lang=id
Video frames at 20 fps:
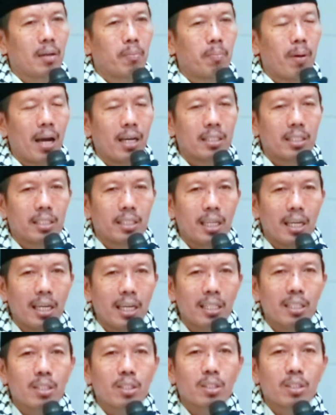
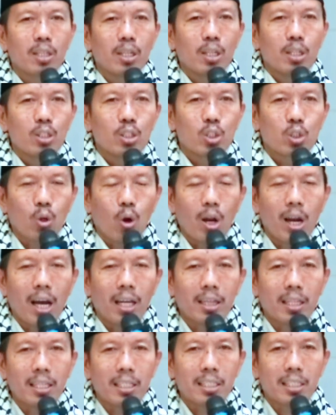Masjid
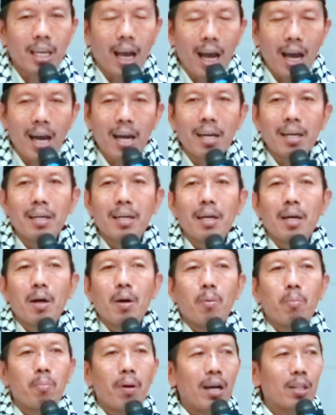salat isya
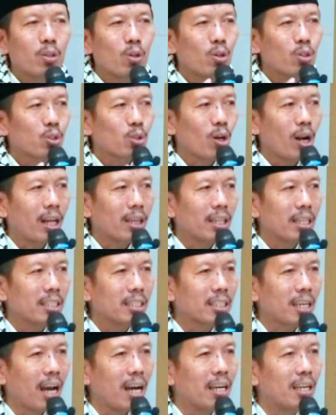mantun sholat
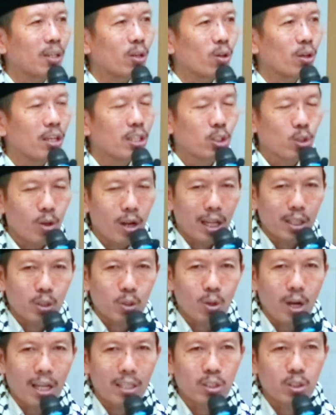isya niki nggih solat
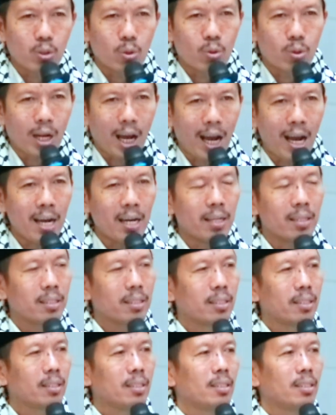solat sunah